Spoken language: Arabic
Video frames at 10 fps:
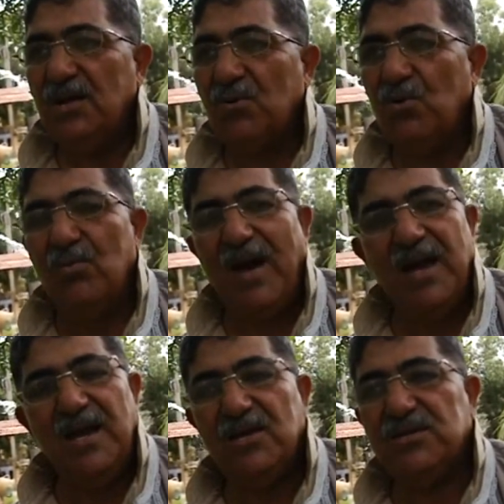كلهم
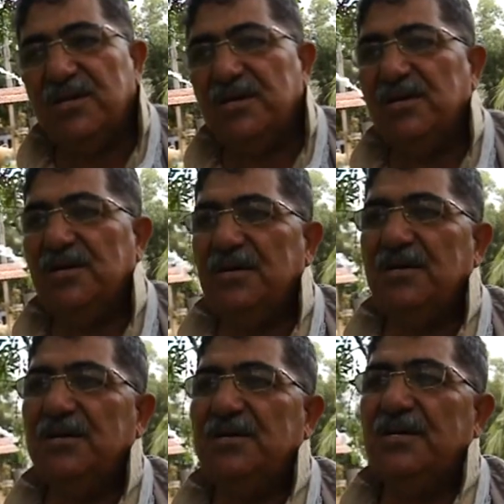عائلات
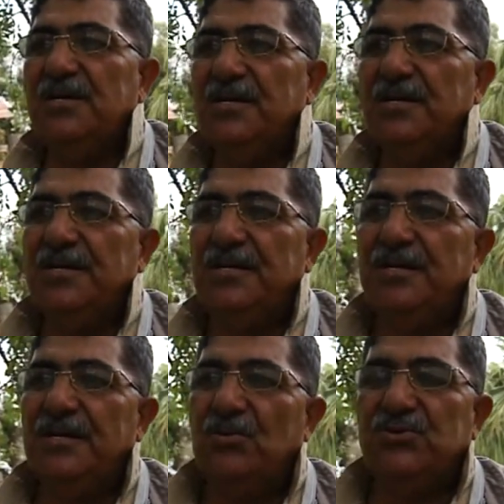آه،
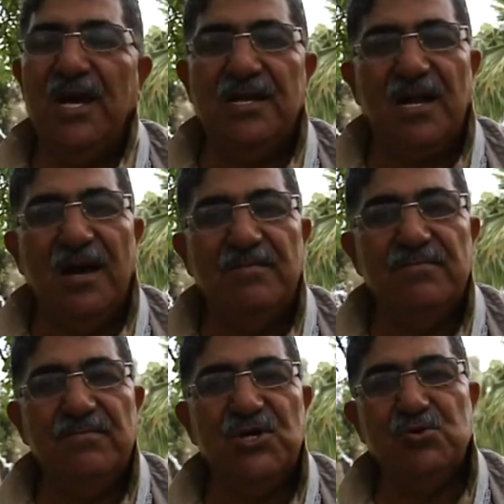سالته
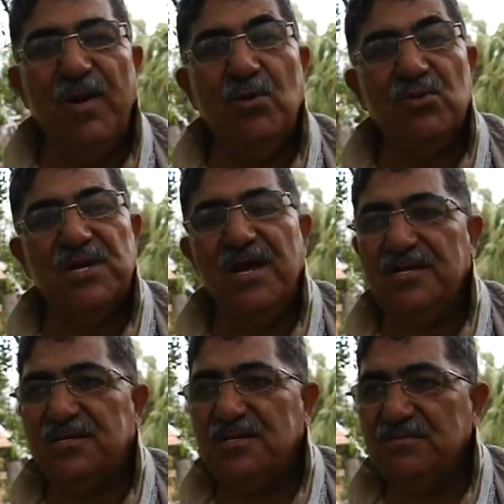من جبال
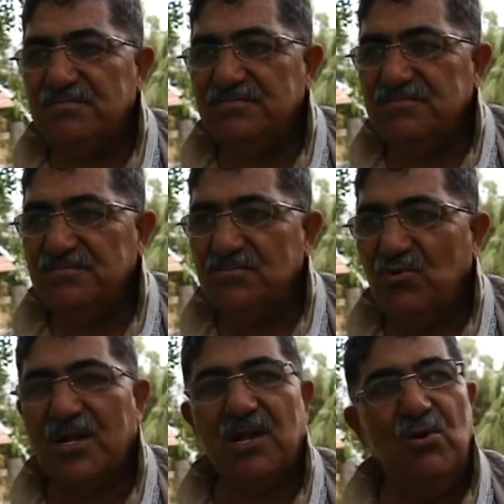وسلات
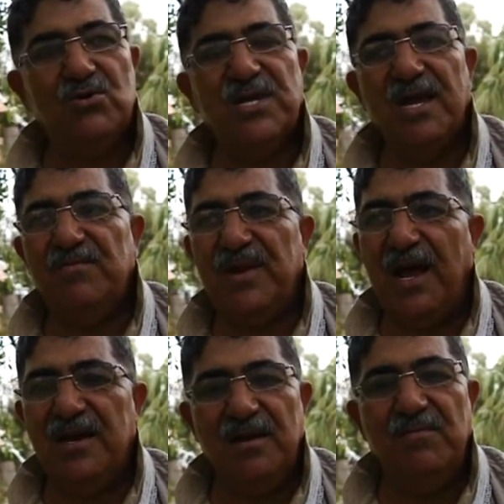وقت الحسين بن
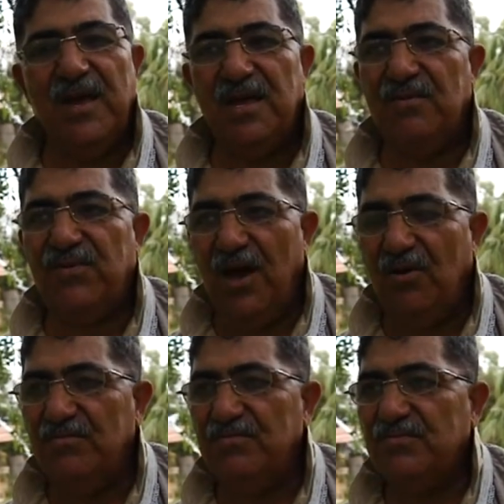علي بين
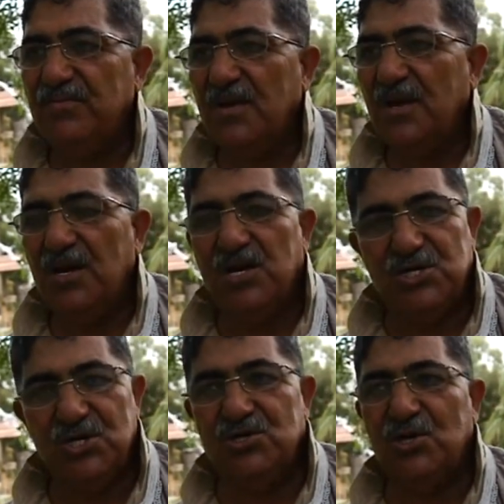فاهم
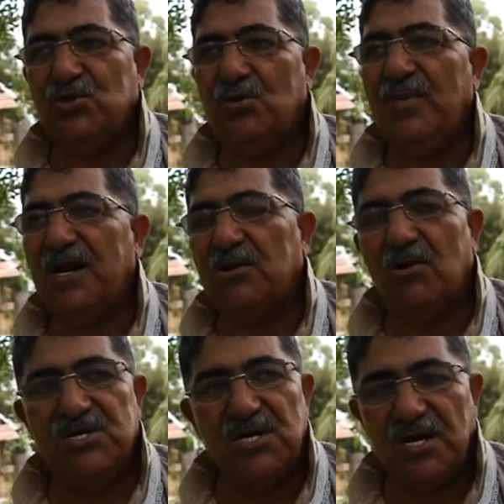لشدتهم
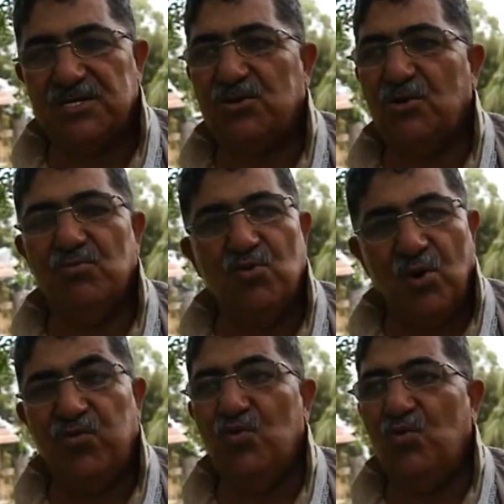عملت شراستهم
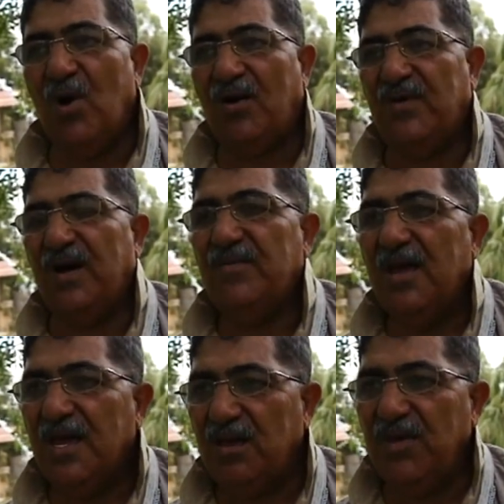ووقفوا له وقفه
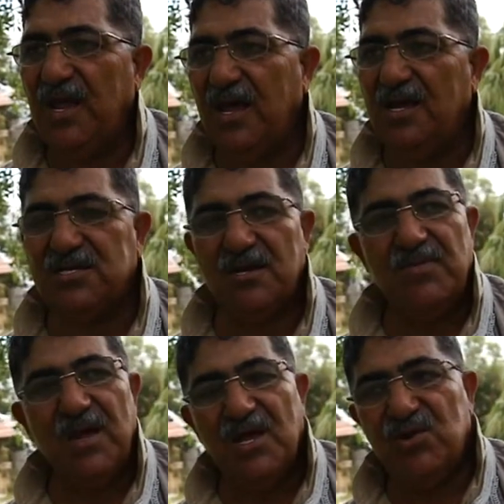كبيره ياسر
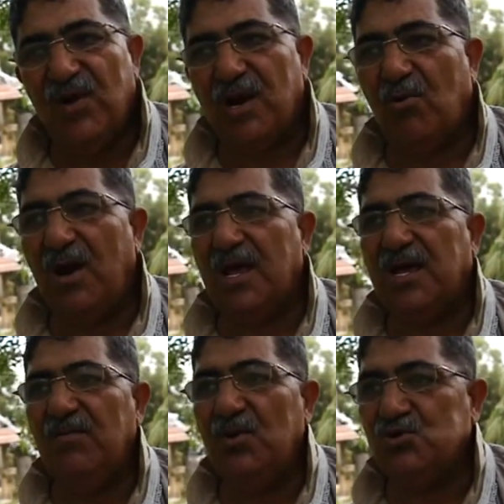تفرقوا على
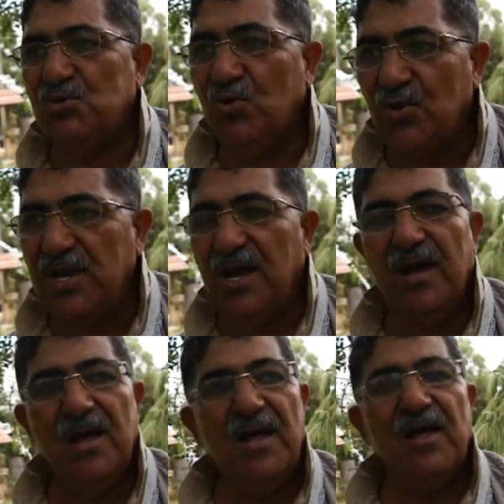كامل الجمهوريه
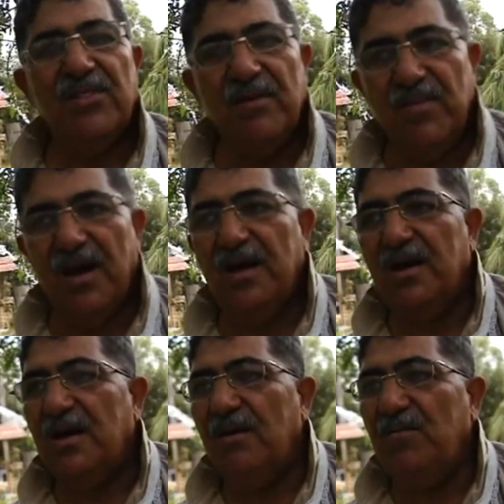ثم
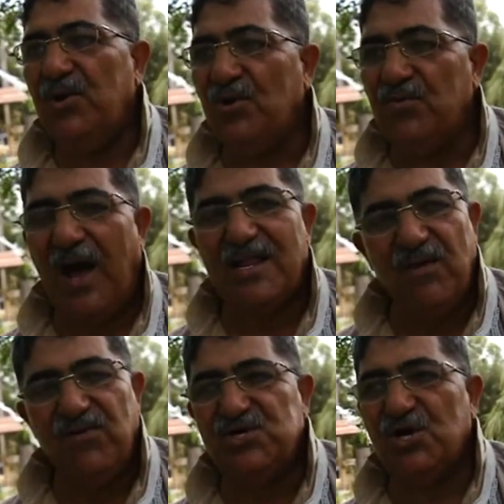منهم
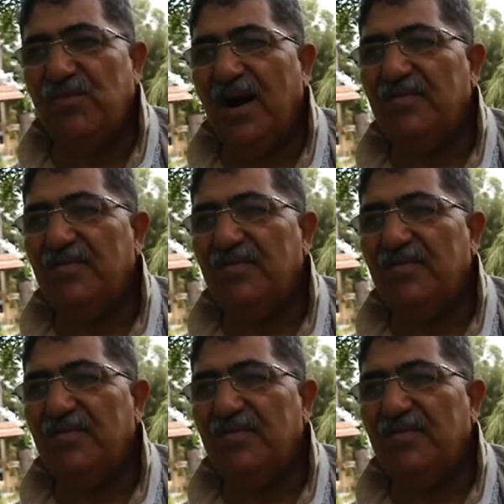حتى في جربه